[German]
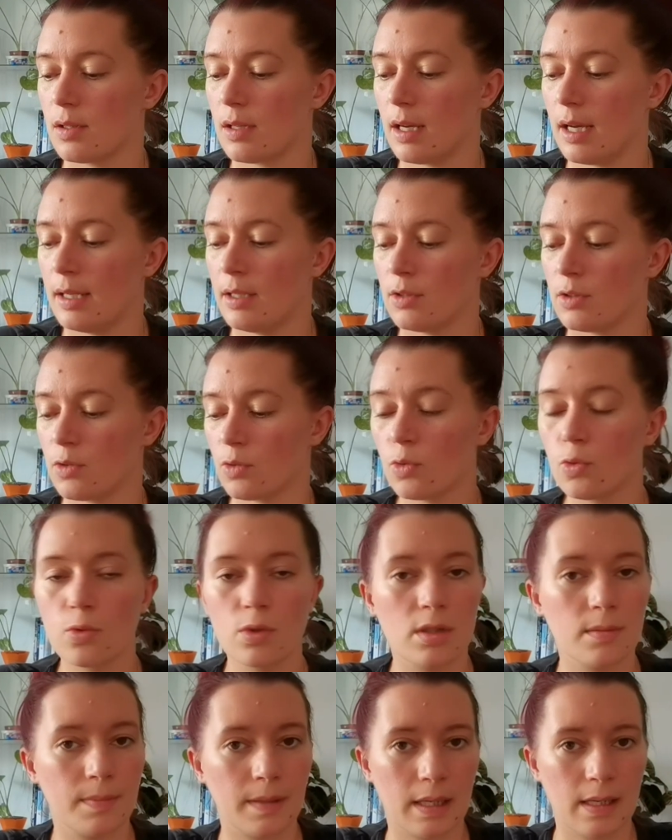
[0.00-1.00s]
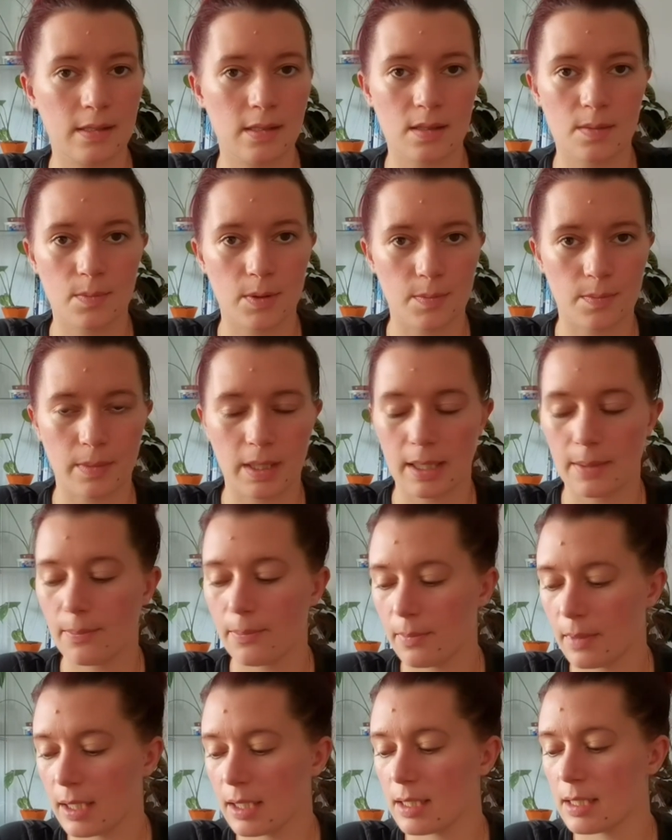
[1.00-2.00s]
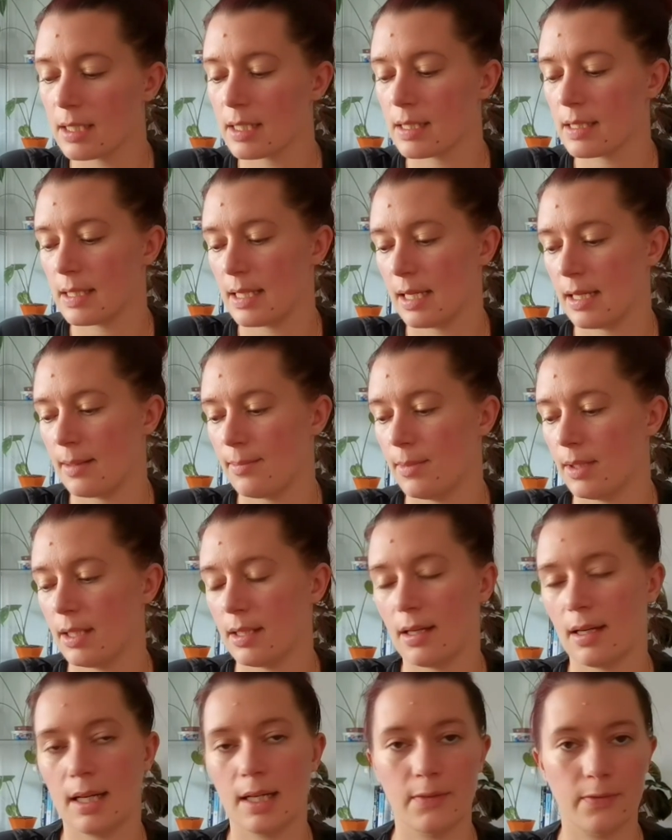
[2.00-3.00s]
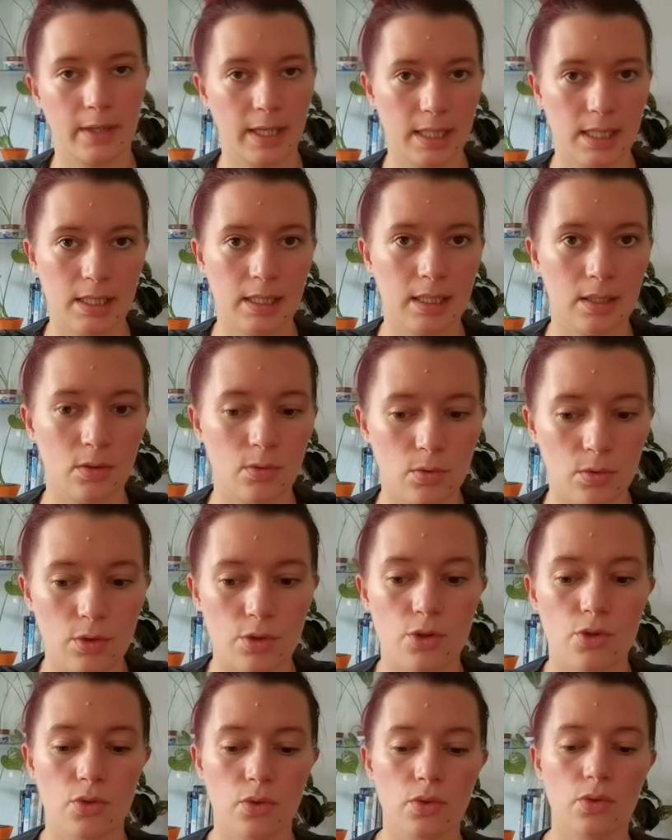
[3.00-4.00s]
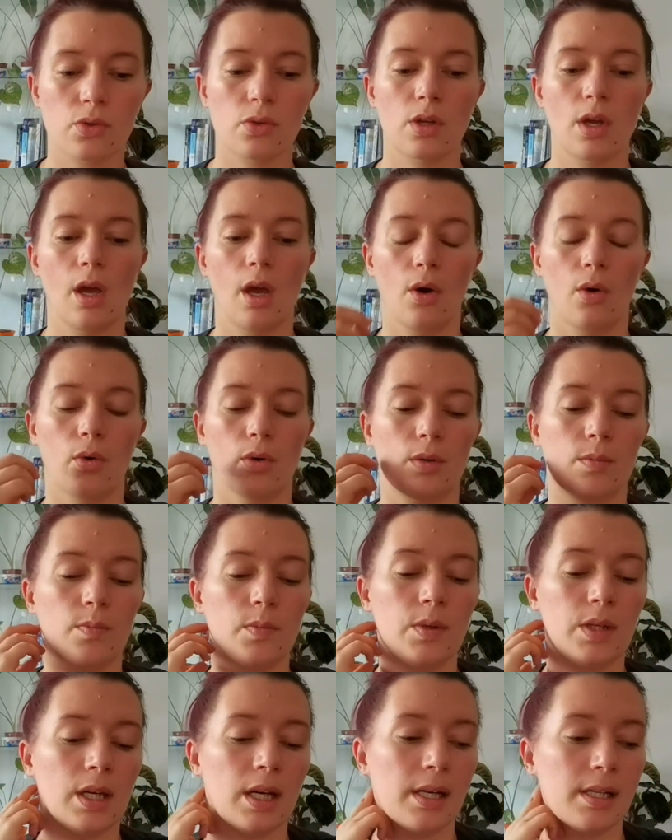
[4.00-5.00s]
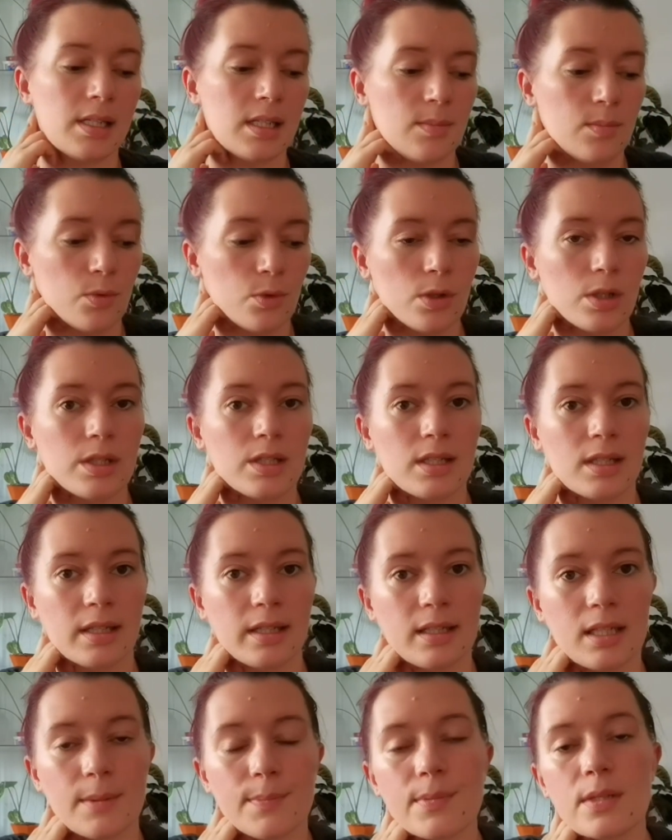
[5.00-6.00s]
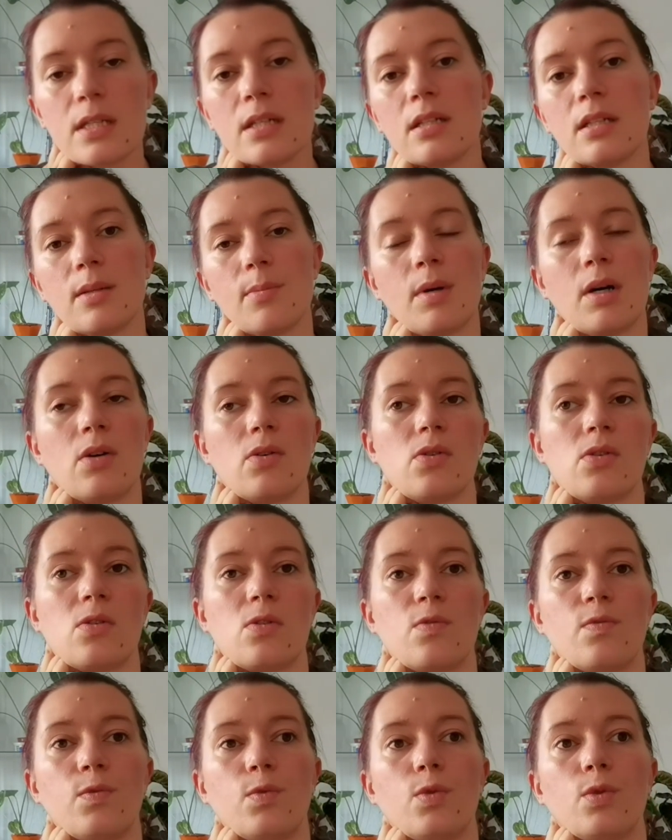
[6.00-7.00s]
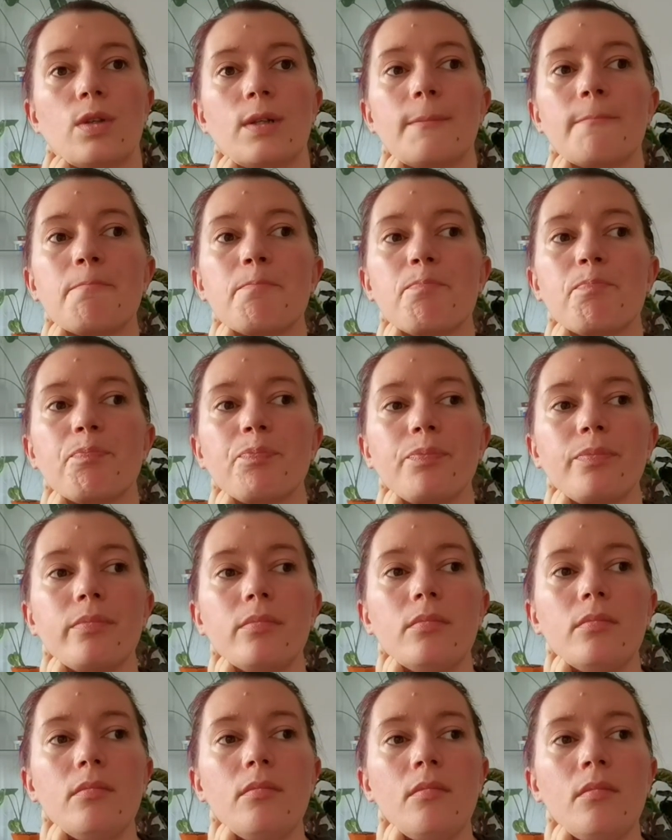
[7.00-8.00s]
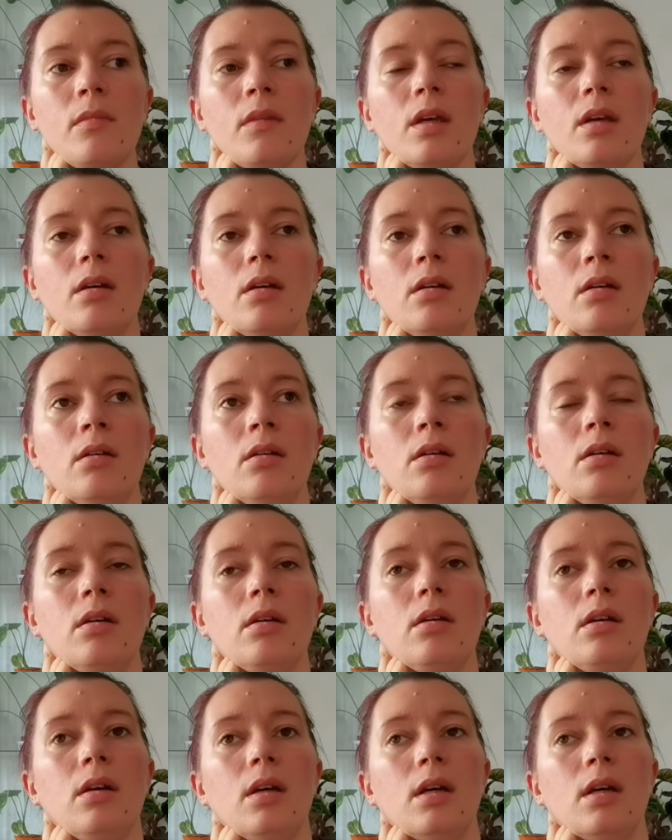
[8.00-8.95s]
eine so gute Basis mit meinem Mann, dass er mich halt weiterhin unterstützt und mir halt die Möglichkeit gibt, hier in dem Haus zu wohnen. Äh,